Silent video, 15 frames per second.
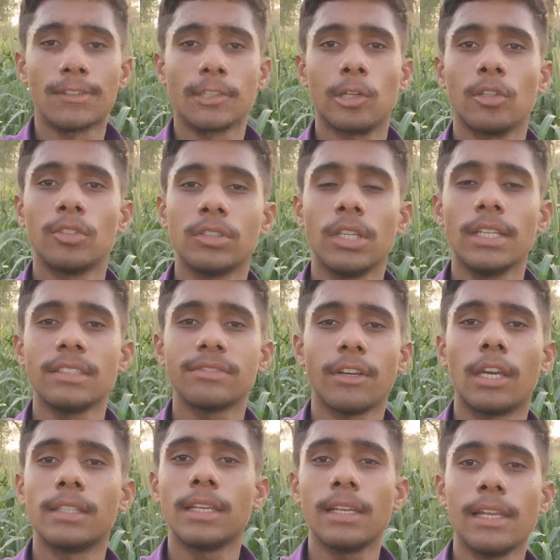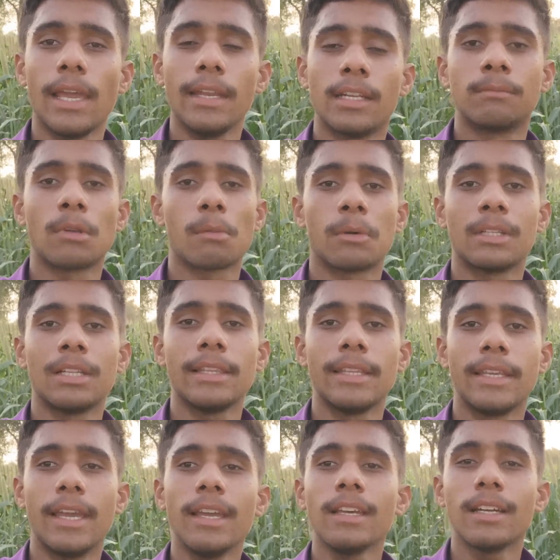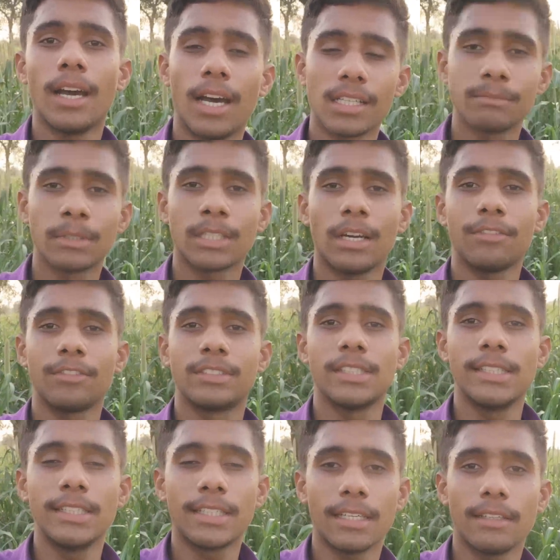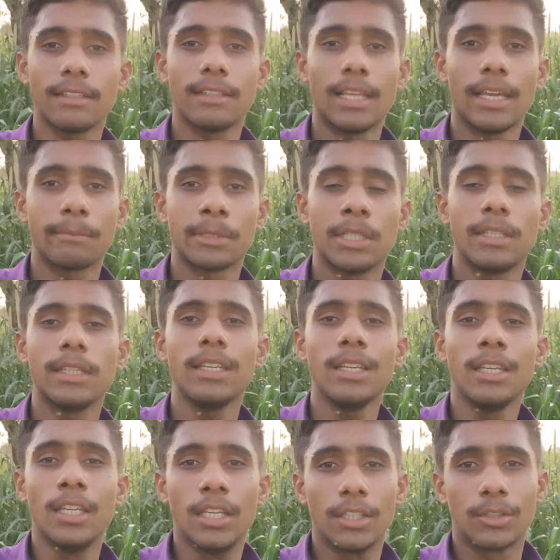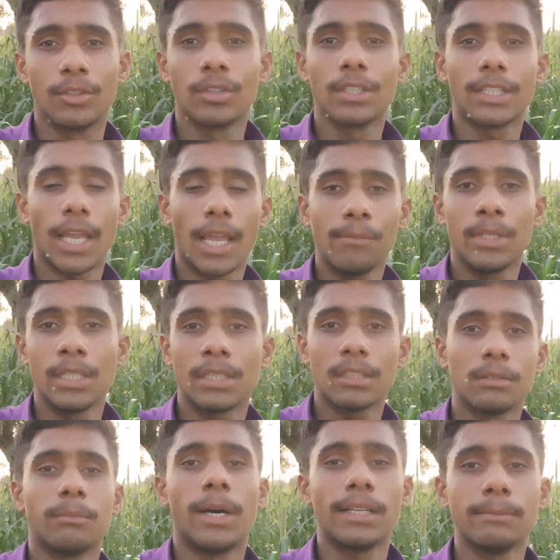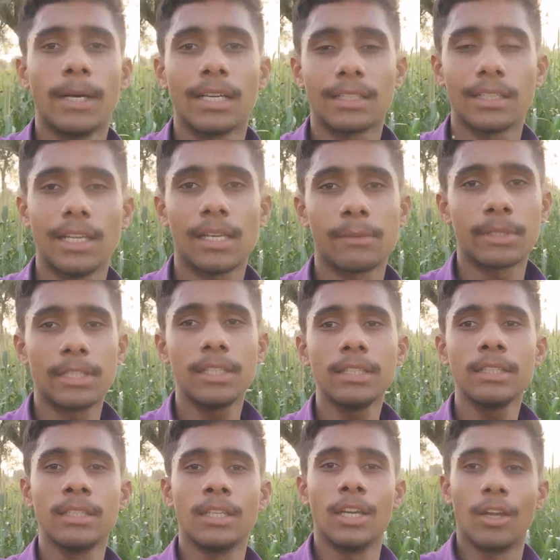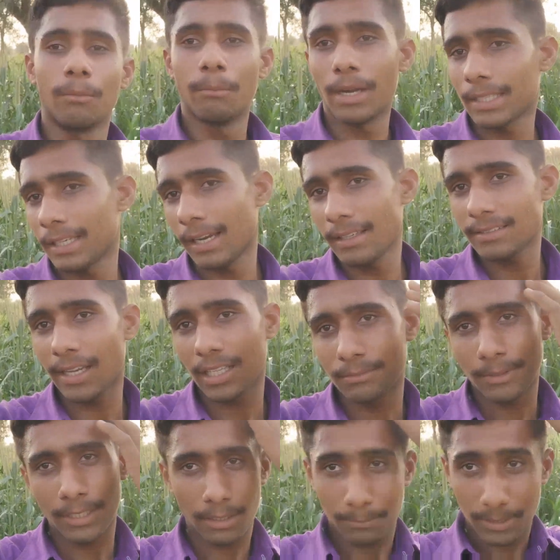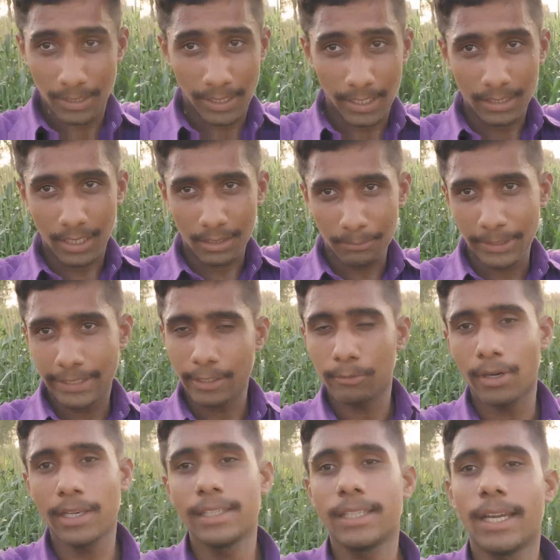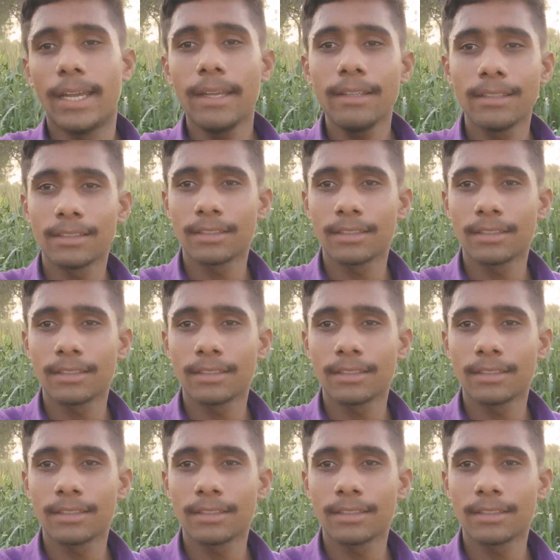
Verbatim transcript: तो लो जी गाइस फाइनली लाइन हमने बदल दी है आज मैं काफ़ी जल्दी लाइन बदल दी क्योंकि टाइम नहीं था तो बाहर भाग के लाइन बदली बाकी गाइस आज मैंने अपना हेयर कट भी करवा लिया है